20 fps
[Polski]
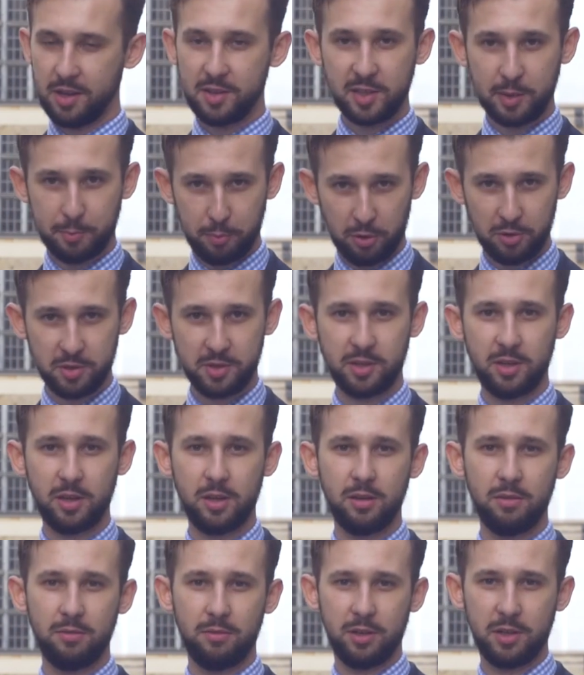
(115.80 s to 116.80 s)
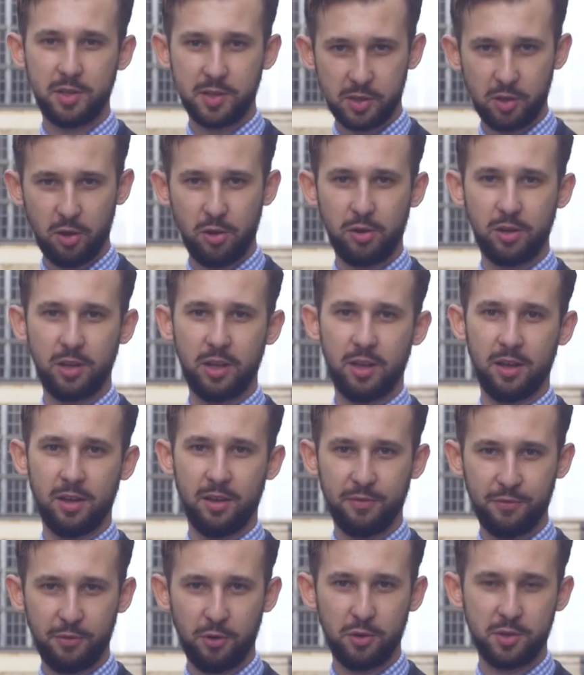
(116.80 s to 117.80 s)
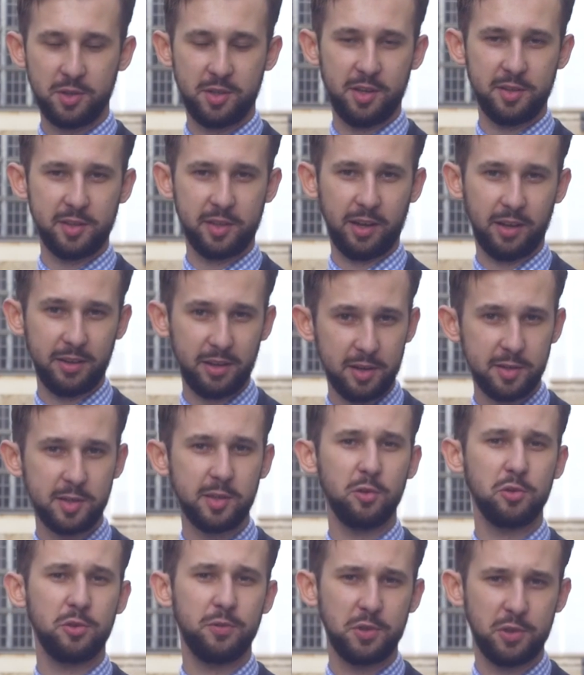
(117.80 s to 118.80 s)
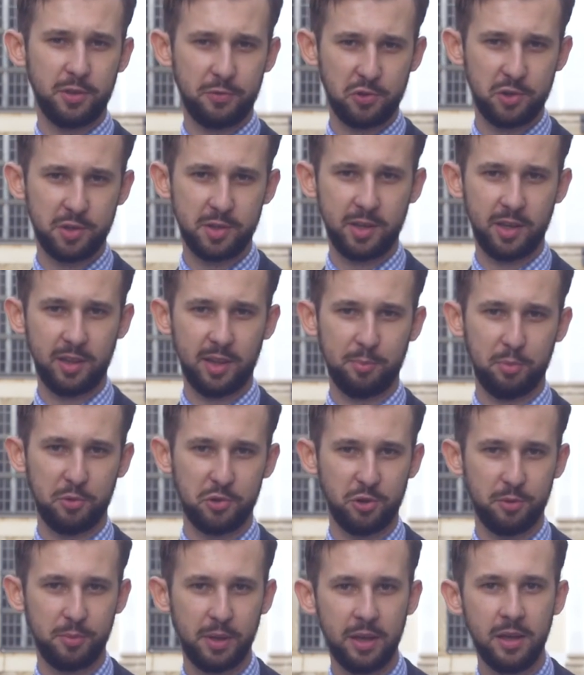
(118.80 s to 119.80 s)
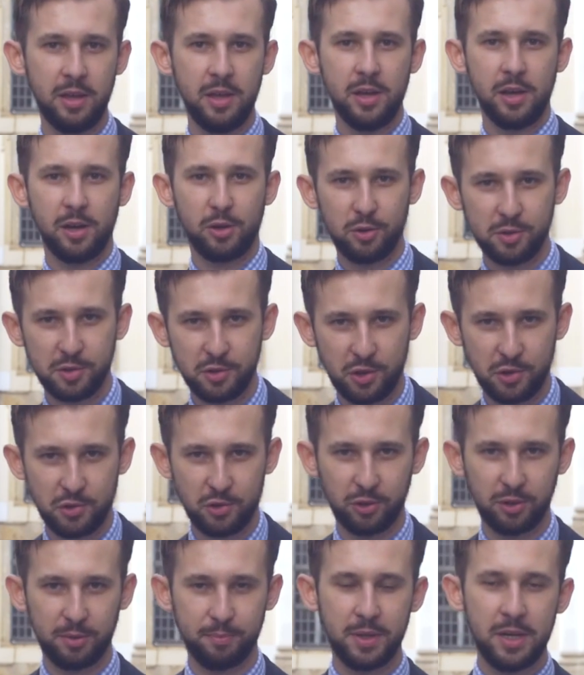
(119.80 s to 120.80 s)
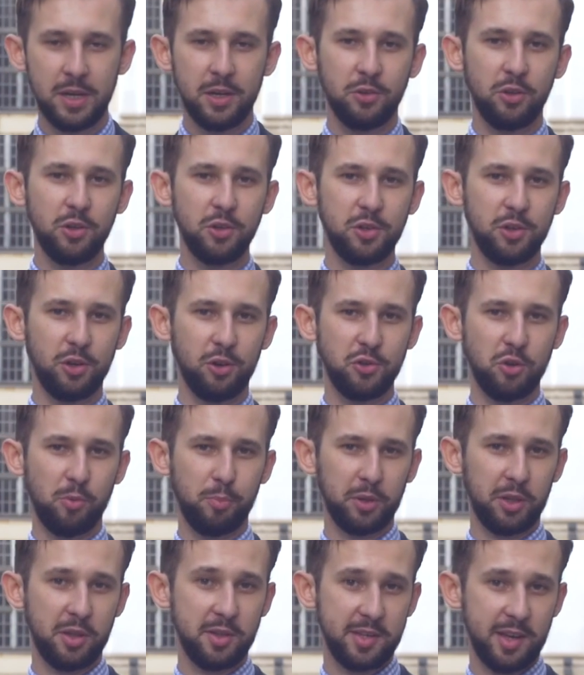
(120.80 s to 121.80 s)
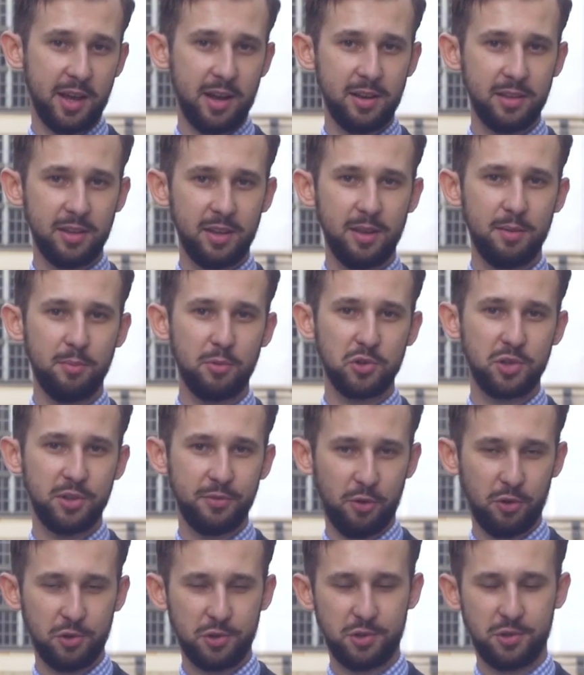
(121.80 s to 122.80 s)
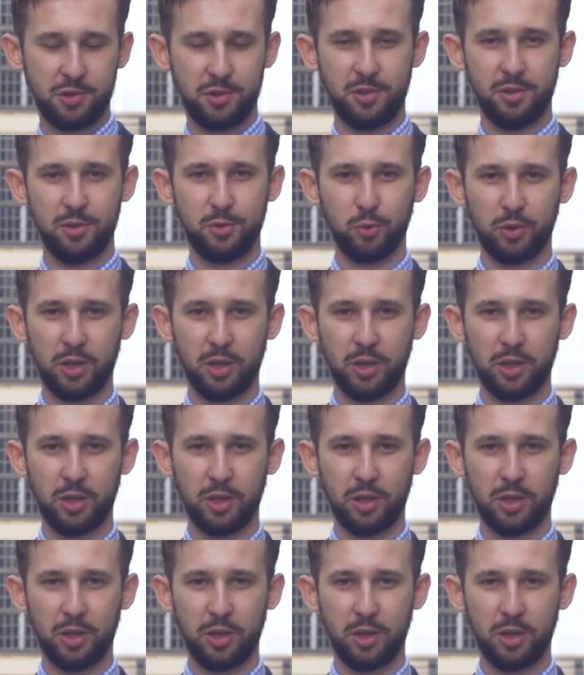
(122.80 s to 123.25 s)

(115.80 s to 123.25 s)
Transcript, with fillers: język polski, historię, WOS i język angielski, oczywiście wszystkie na poziomie rozszerzonym. No jeśli chodzi o potencjalne możliwości